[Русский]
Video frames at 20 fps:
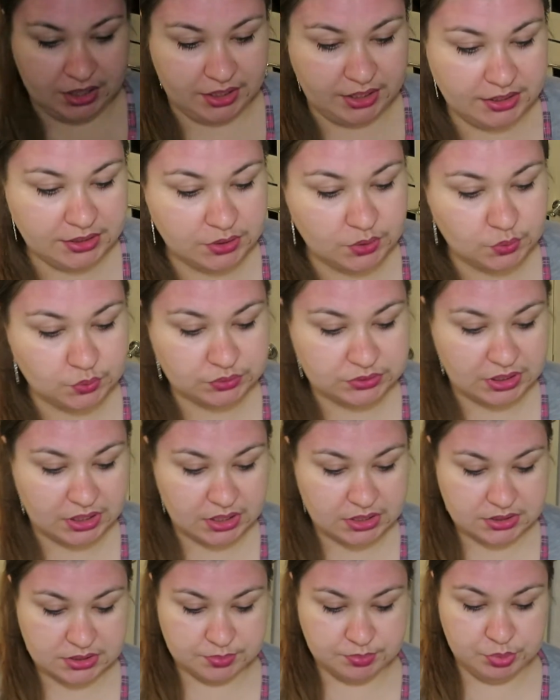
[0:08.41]
Это у
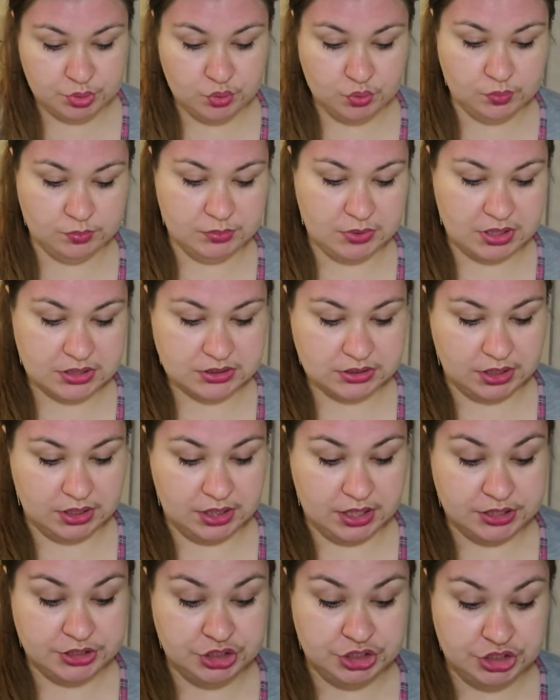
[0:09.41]
нас
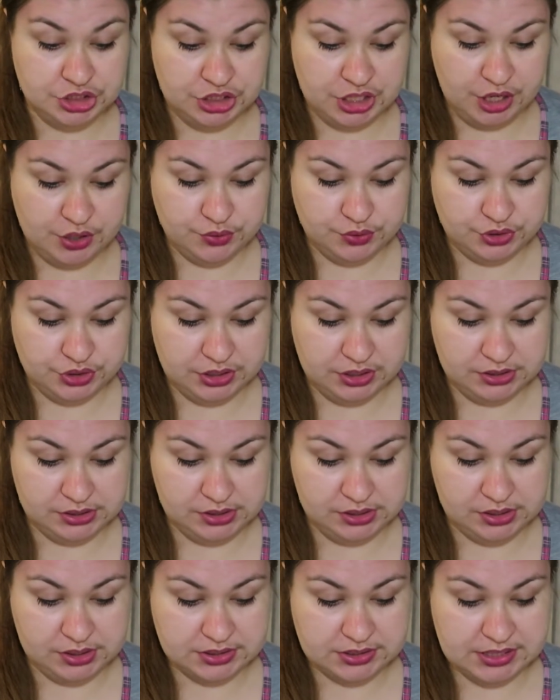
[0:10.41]
биомаска, очищающая
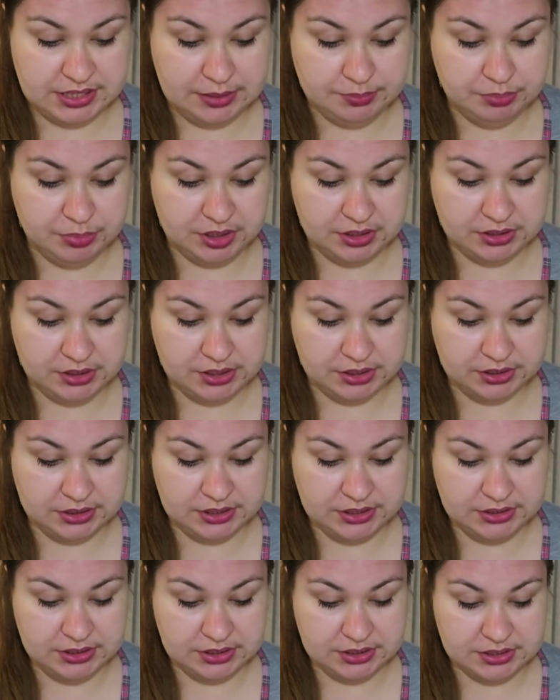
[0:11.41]
для лица, белая
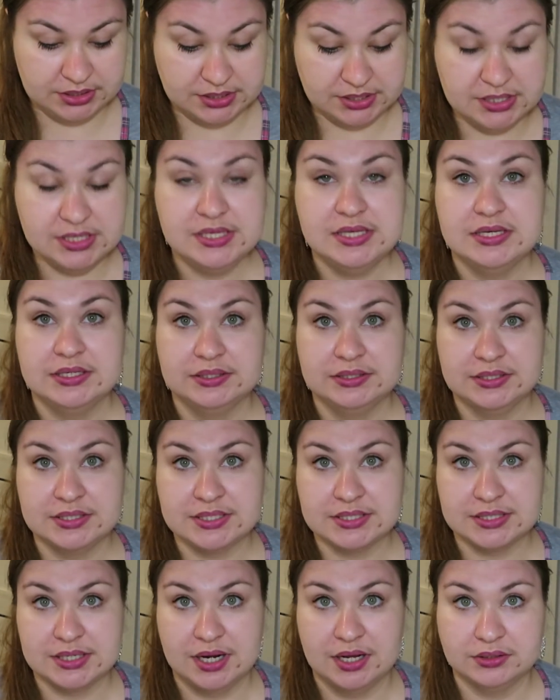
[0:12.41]
глина и
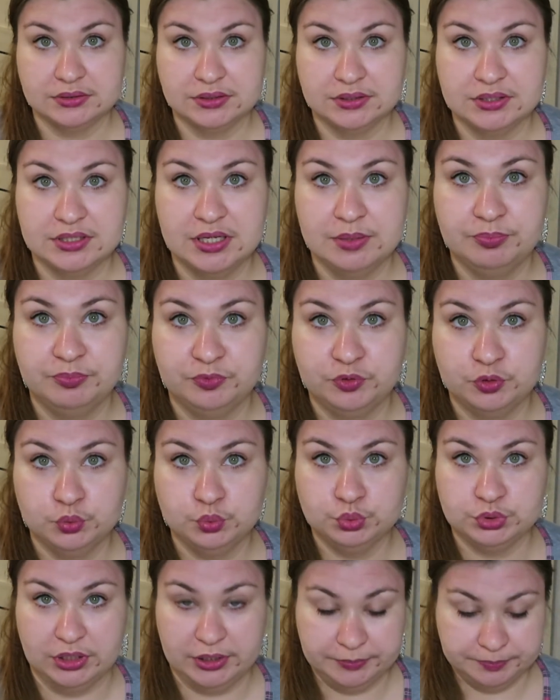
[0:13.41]
экстракт
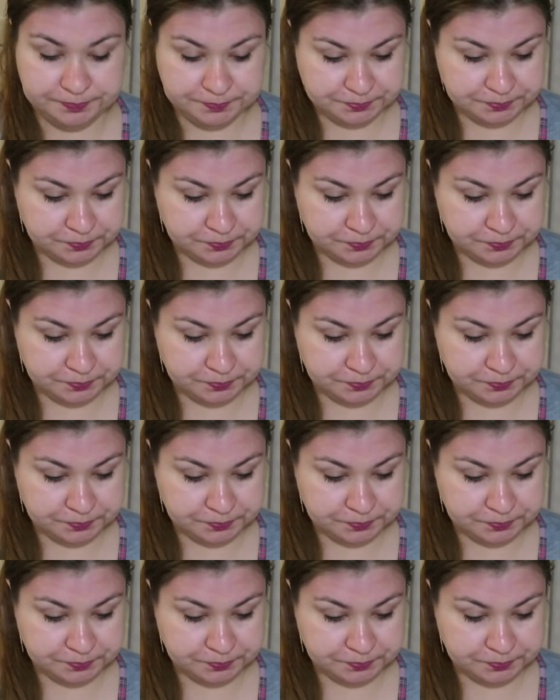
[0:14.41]
грейпфрута